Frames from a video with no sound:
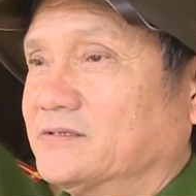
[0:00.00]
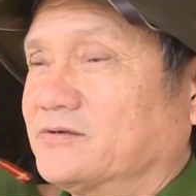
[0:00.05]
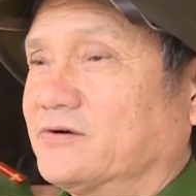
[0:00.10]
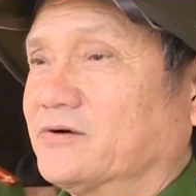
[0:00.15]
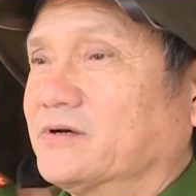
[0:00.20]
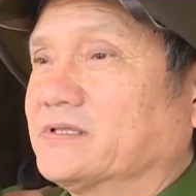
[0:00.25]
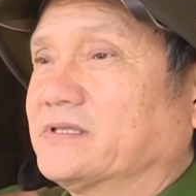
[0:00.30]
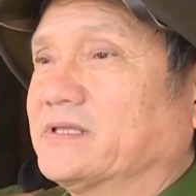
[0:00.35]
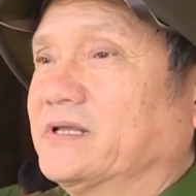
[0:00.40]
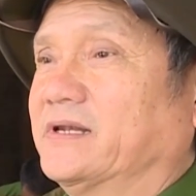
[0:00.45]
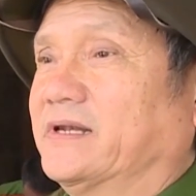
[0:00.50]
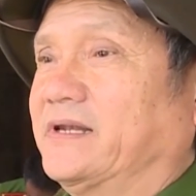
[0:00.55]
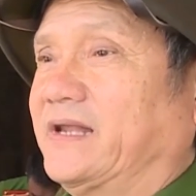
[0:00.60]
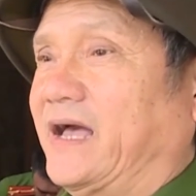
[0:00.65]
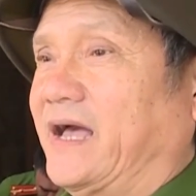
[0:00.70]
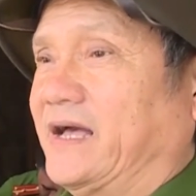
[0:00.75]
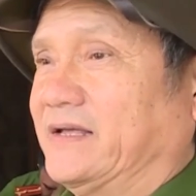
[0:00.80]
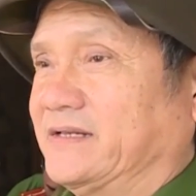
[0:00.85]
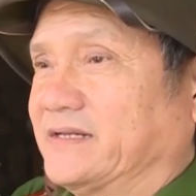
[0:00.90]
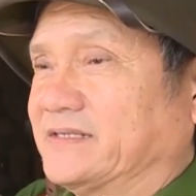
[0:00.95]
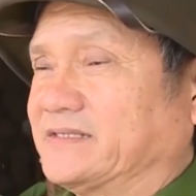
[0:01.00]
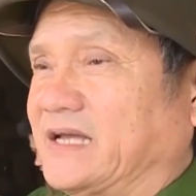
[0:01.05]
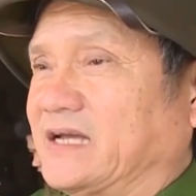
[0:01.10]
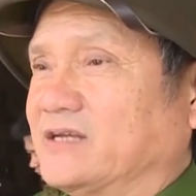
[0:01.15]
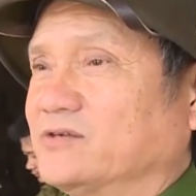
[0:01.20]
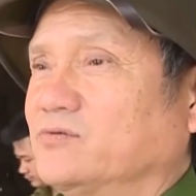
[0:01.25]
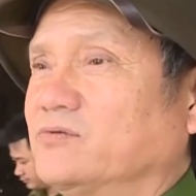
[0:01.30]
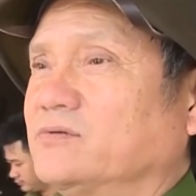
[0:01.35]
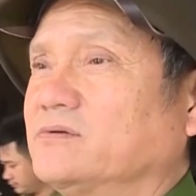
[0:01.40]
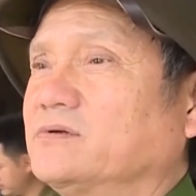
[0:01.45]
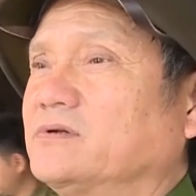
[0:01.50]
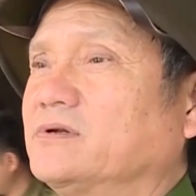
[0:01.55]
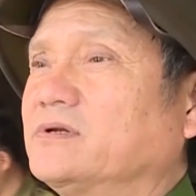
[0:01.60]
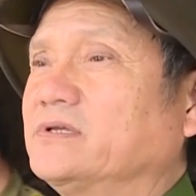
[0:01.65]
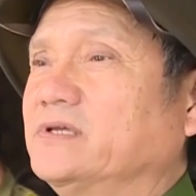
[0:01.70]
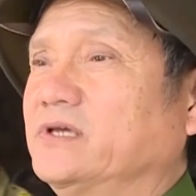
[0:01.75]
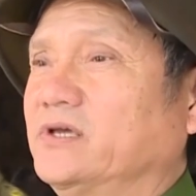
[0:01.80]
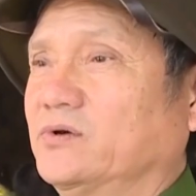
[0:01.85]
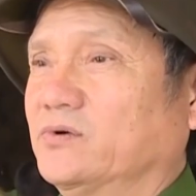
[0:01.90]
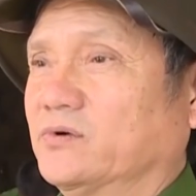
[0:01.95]
có cái tình trạng là sản xuất
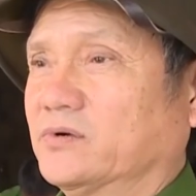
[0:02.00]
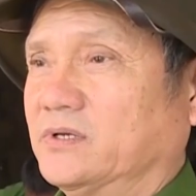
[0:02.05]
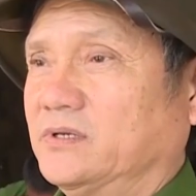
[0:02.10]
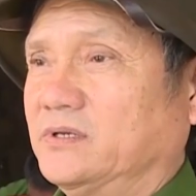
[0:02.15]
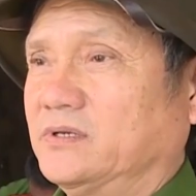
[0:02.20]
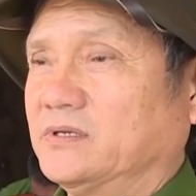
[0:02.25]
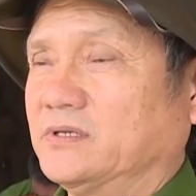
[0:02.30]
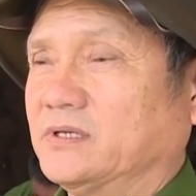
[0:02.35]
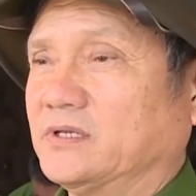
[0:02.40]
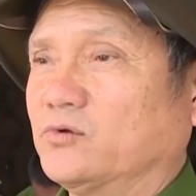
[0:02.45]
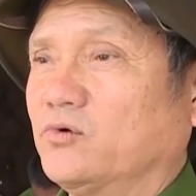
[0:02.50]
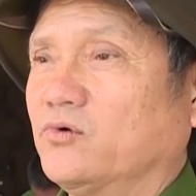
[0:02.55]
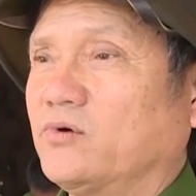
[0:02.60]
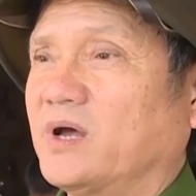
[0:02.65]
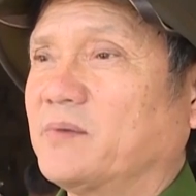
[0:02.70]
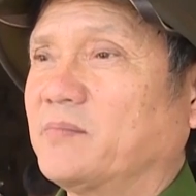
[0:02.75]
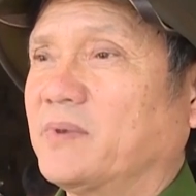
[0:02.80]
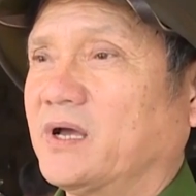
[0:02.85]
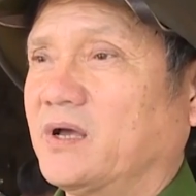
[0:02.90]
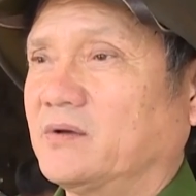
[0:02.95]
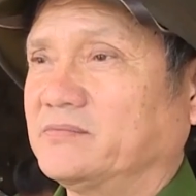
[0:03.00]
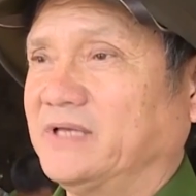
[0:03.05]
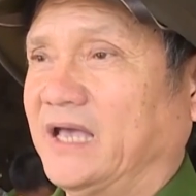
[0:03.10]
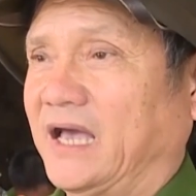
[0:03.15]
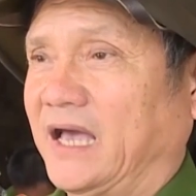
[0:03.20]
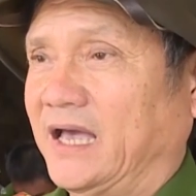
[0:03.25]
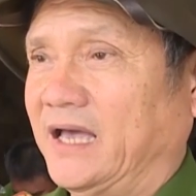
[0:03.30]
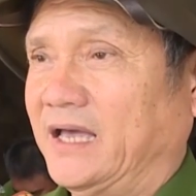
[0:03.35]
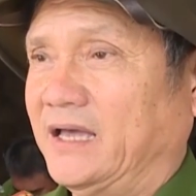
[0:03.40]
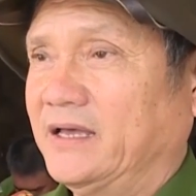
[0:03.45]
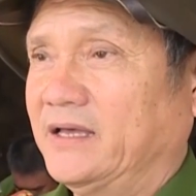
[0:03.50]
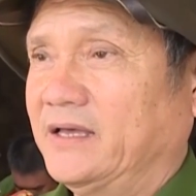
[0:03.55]
rất nhiều cái, cái thuốc ăn không giả